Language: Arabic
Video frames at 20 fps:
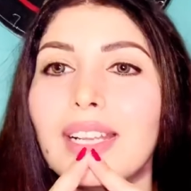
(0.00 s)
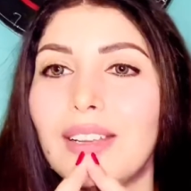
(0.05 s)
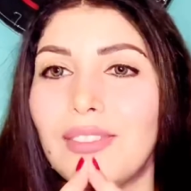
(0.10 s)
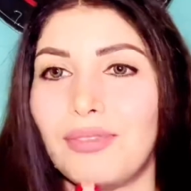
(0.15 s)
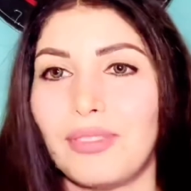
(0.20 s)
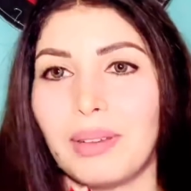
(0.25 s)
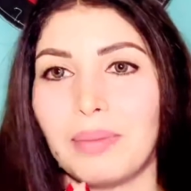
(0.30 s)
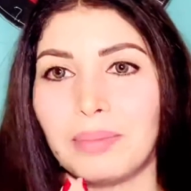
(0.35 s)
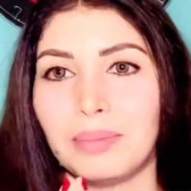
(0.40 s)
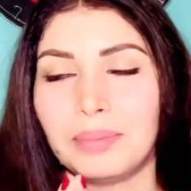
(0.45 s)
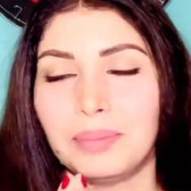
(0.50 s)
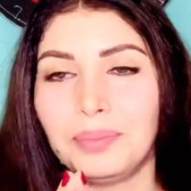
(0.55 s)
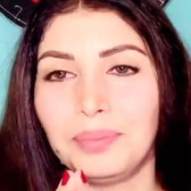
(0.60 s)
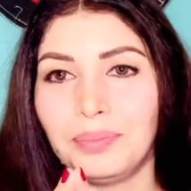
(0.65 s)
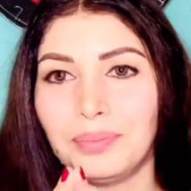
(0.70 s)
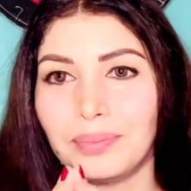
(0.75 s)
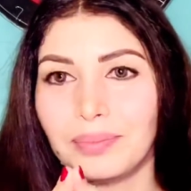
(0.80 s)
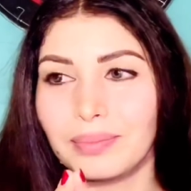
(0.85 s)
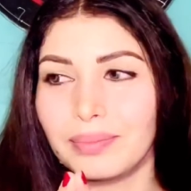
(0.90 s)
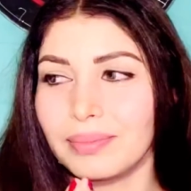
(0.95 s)
الفم
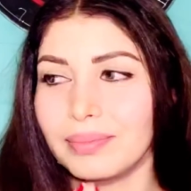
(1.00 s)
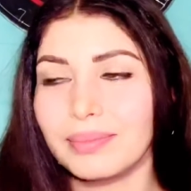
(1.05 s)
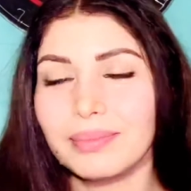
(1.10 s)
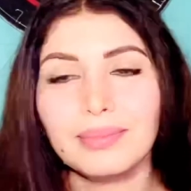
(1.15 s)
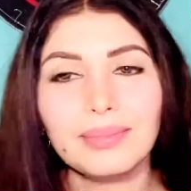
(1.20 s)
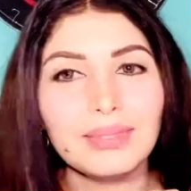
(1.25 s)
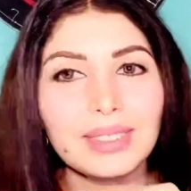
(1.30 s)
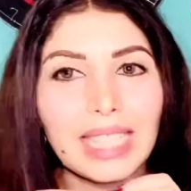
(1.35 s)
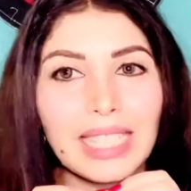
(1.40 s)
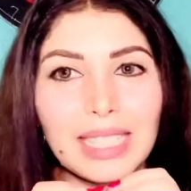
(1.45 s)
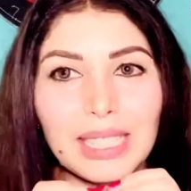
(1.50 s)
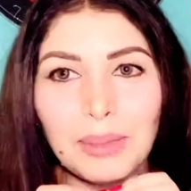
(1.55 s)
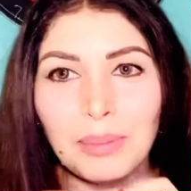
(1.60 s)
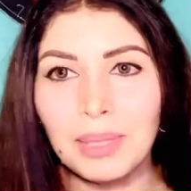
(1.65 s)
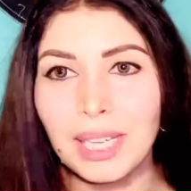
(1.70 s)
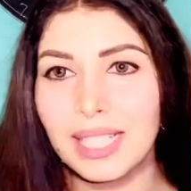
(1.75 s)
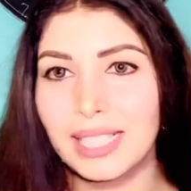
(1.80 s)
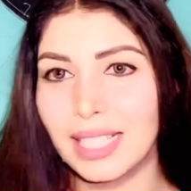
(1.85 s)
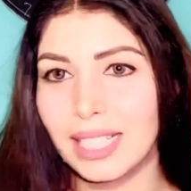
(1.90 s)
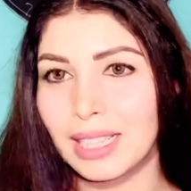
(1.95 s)

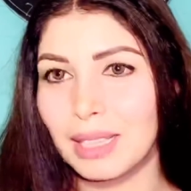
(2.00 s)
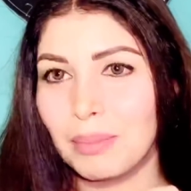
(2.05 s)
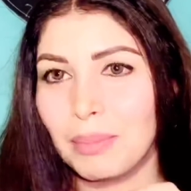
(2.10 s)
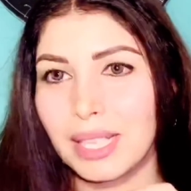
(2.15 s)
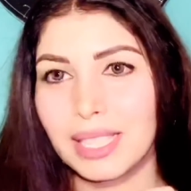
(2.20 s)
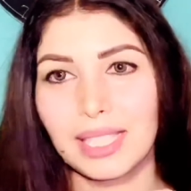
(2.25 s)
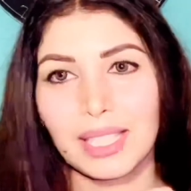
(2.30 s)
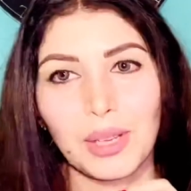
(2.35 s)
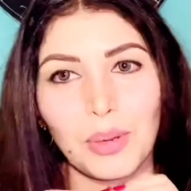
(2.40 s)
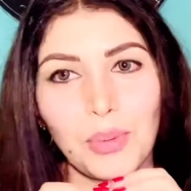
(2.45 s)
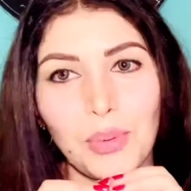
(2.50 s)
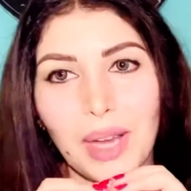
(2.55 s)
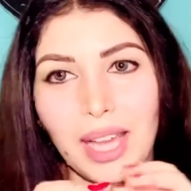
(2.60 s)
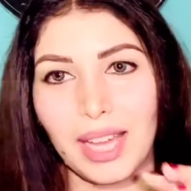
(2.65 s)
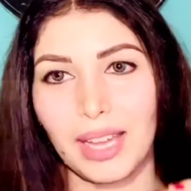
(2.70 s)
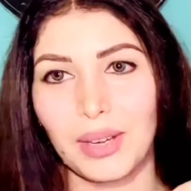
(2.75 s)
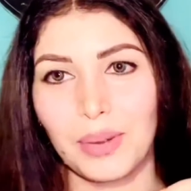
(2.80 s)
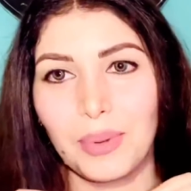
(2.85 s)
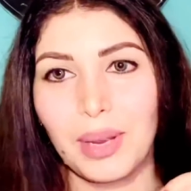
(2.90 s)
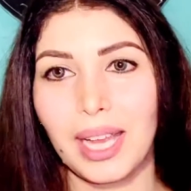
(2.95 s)
البنات هذا الماسك
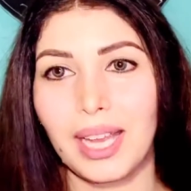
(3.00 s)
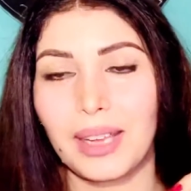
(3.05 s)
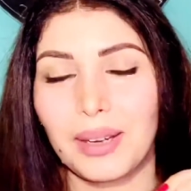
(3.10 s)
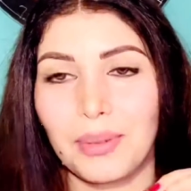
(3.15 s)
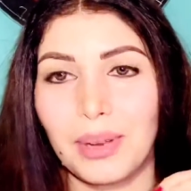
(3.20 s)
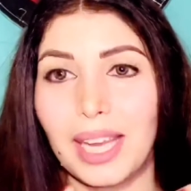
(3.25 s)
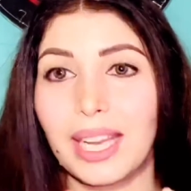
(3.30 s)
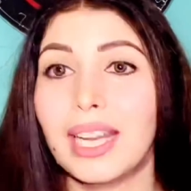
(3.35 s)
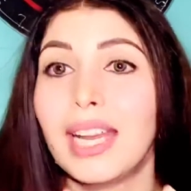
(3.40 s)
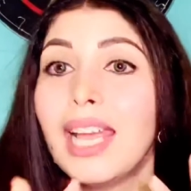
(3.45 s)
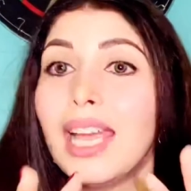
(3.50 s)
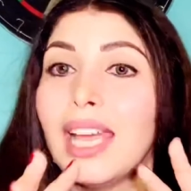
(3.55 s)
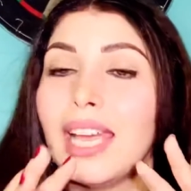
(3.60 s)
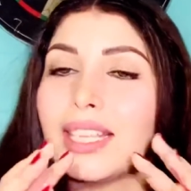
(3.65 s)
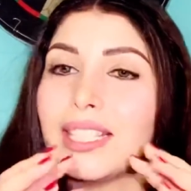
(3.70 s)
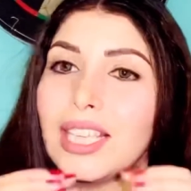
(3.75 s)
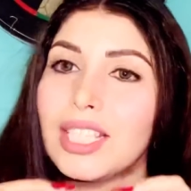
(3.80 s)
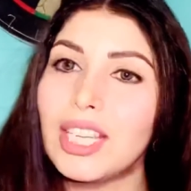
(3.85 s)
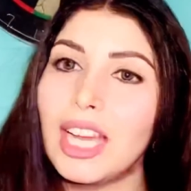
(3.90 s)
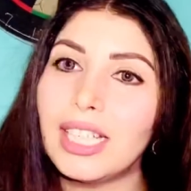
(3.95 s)
واعر واعر واعر
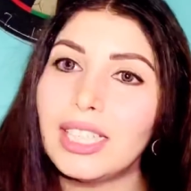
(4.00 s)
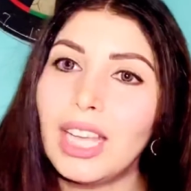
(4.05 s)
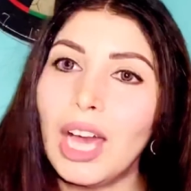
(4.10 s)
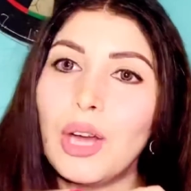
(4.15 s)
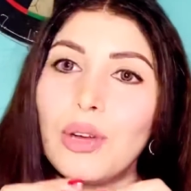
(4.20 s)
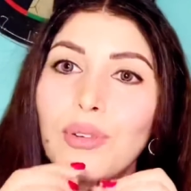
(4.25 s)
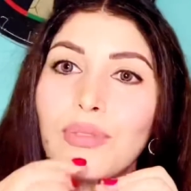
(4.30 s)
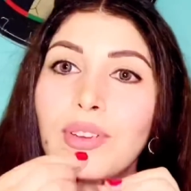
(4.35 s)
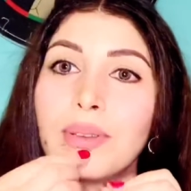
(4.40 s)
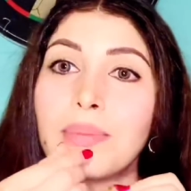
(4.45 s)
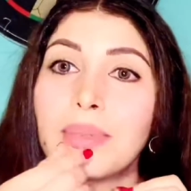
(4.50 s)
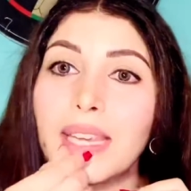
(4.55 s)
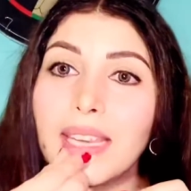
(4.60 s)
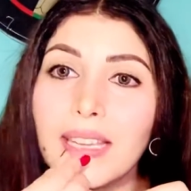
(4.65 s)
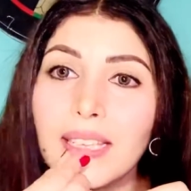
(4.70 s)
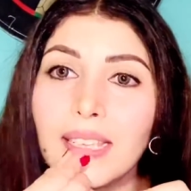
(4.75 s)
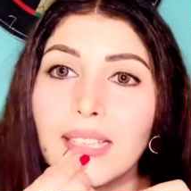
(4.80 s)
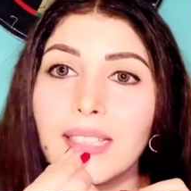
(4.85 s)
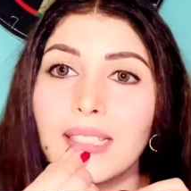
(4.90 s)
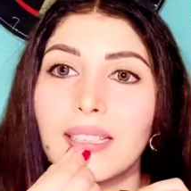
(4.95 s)
تجاعيد حول الفم
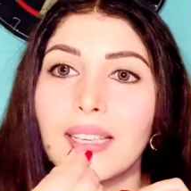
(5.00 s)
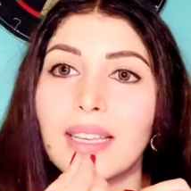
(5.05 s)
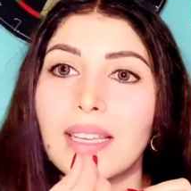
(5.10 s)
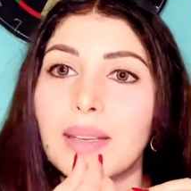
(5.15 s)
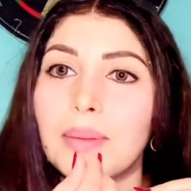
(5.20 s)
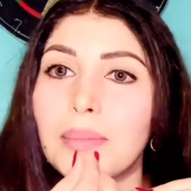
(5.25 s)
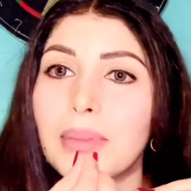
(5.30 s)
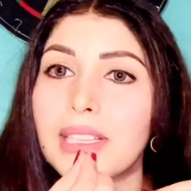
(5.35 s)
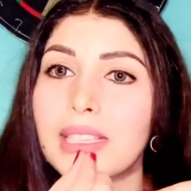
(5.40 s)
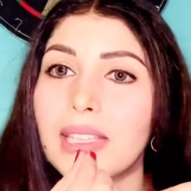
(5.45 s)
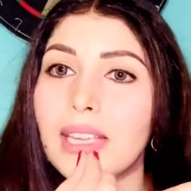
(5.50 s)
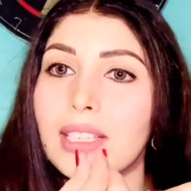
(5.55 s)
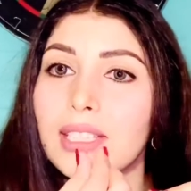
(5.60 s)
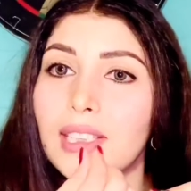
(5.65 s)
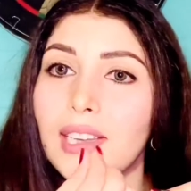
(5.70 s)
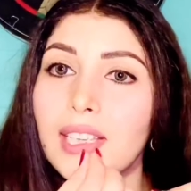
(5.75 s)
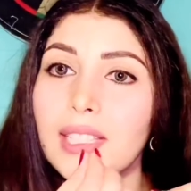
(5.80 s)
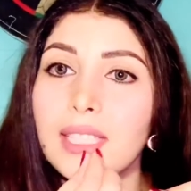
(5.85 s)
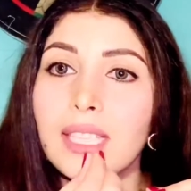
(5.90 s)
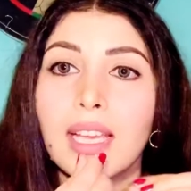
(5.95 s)
كاينين آه،
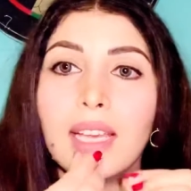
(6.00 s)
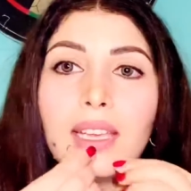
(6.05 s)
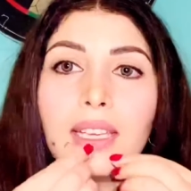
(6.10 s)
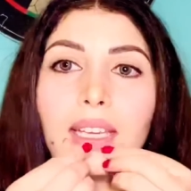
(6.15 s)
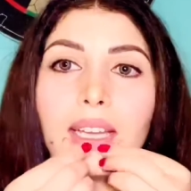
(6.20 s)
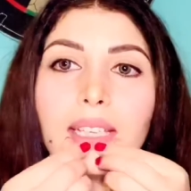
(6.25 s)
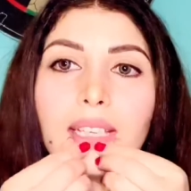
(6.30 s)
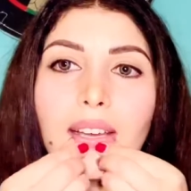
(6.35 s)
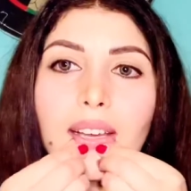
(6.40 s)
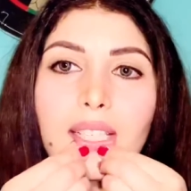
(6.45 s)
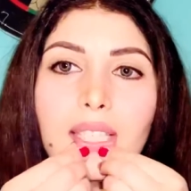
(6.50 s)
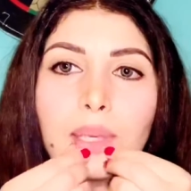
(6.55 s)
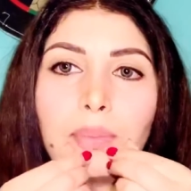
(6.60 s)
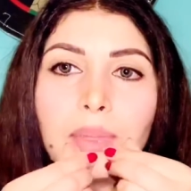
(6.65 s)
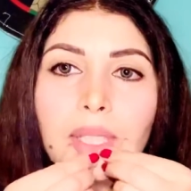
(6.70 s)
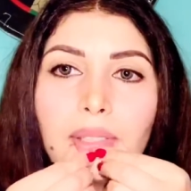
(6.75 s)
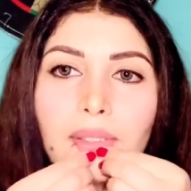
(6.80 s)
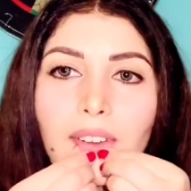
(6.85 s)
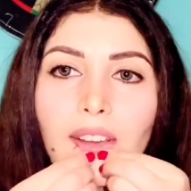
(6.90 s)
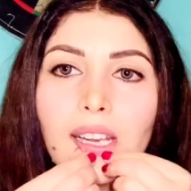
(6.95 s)
مساجات يعني
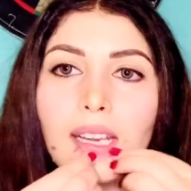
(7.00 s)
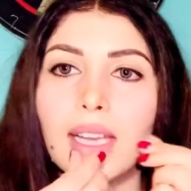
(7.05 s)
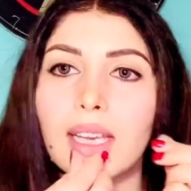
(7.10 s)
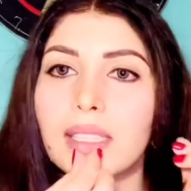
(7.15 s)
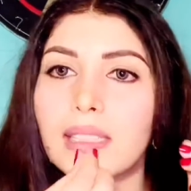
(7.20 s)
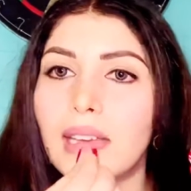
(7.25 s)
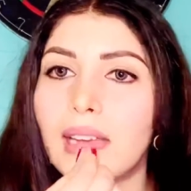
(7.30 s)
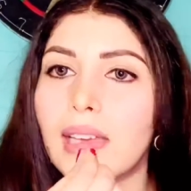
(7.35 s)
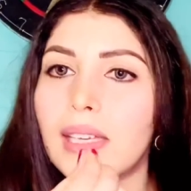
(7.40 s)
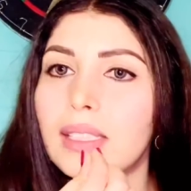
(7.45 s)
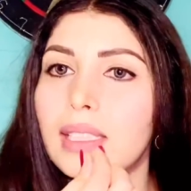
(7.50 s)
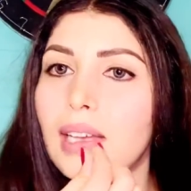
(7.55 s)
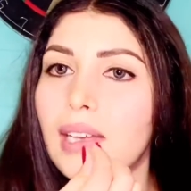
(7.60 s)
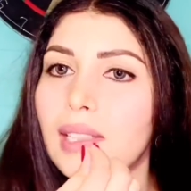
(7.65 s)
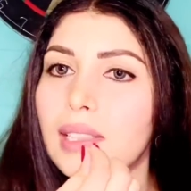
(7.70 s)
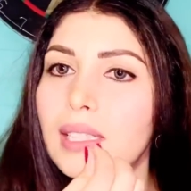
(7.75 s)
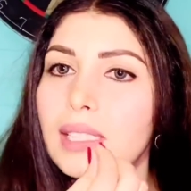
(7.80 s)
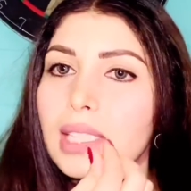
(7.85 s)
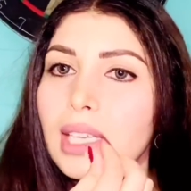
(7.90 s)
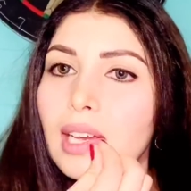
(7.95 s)
غتعملي بحال هيدا هيدا
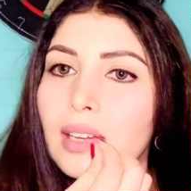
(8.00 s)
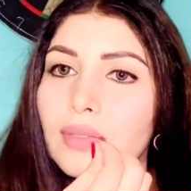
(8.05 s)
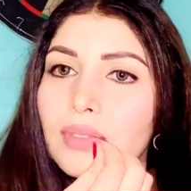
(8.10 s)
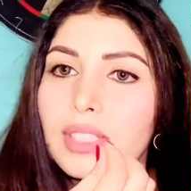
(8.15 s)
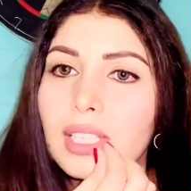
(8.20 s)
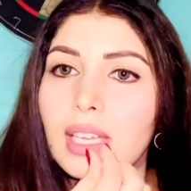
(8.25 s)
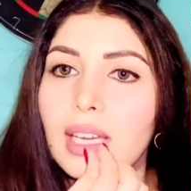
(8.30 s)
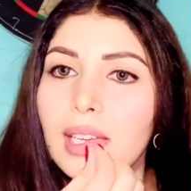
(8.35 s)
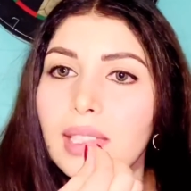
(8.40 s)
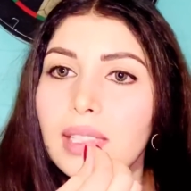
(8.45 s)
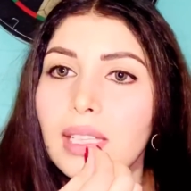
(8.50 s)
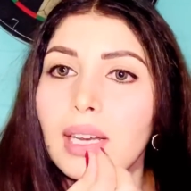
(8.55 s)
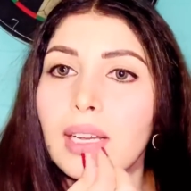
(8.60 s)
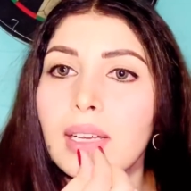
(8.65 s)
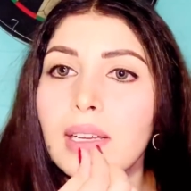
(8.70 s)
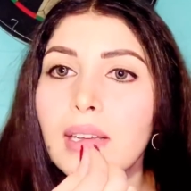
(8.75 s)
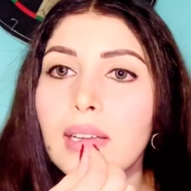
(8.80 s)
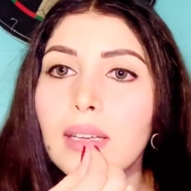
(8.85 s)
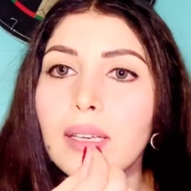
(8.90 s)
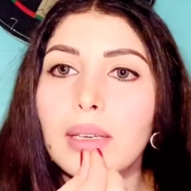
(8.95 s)
هيدا تقرفصي هيدا
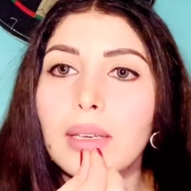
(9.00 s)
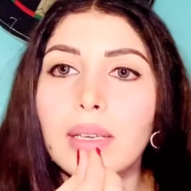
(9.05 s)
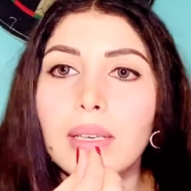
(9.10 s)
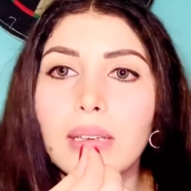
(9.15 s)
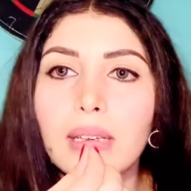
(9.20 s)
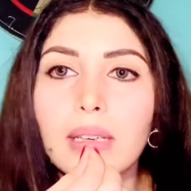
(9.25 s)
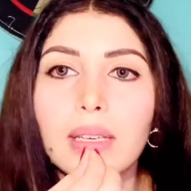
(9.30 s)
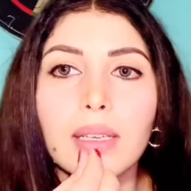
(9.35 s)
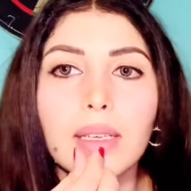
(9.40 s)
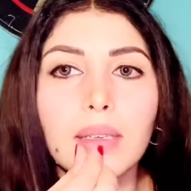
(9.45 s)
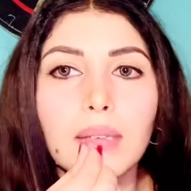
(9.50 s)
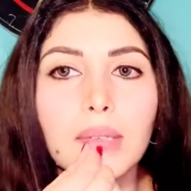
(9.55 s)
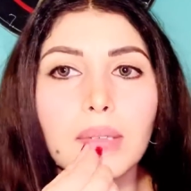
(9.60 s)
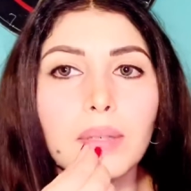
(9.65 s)
آه،